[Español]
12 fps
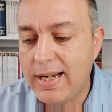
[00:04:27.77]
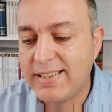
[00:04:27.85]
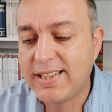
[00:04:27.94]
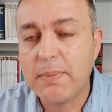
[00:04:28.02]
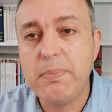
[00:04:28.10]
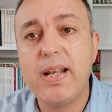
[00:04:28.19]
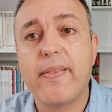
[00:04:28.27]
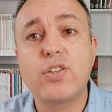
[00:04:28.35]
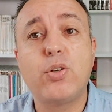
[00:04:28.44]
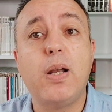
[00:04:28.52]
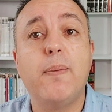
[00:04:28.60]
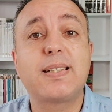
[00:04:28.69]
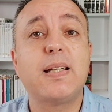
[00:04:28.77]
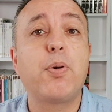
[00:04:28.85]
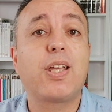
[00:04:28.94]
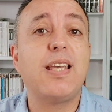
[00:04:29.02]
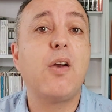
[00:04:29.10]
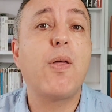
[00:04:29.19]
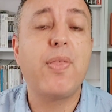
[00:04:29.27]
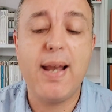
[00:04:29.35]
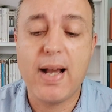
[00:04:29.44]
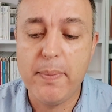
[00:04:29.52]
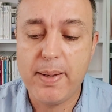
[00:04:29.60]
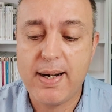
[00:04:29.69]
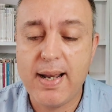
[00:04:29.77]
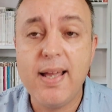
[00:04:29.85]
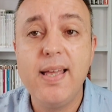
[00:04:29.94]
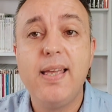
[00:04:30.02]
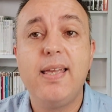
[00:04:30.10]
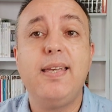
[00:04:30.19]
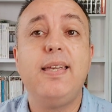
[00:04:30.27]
En echar mierda sobre el Barça porque ya lo hace la caverna